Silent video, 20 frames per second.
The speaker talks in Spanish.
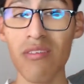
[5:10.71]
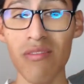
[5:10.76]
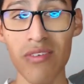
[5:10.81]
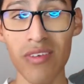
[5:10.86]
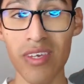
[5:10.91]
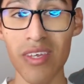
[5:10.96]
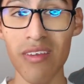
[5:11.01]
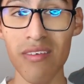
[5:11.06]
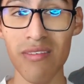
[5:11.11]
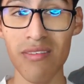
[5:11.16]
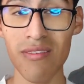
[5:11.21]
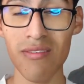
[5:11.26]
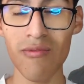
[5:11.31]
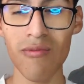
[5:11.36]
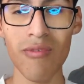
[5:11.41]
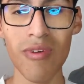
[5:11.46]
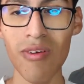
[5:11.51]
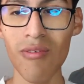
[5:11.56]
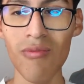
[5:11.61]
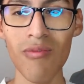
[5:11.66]
Si quieres
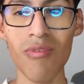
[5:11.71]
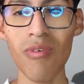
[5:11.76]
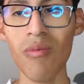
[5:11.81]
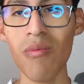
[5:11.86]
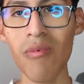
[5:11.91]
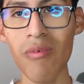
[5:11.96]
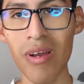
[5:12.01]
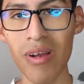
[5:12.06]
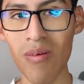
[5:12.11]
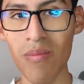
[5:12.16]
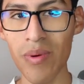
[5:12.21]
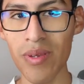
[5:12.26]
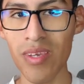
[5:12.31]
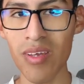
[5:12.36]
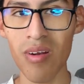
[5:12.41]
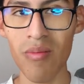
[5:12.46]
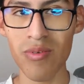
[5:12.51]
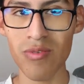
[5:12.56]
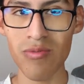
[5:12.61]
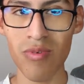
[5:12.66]
una, una
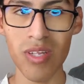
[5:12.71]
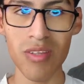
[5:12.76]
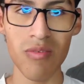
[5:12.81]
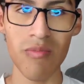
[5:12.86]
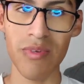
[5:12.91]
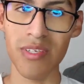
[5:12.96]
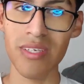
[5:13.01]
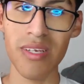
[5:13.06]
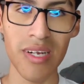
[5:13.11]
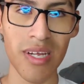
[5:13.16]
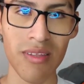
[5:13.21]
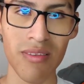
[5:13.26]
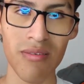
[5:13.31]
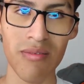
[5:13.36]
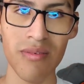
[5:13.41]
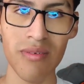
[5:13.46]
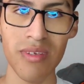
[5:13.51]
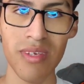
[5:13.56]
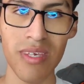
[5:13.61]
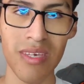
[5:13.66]
compañía nomás un rato, va a ser el gato.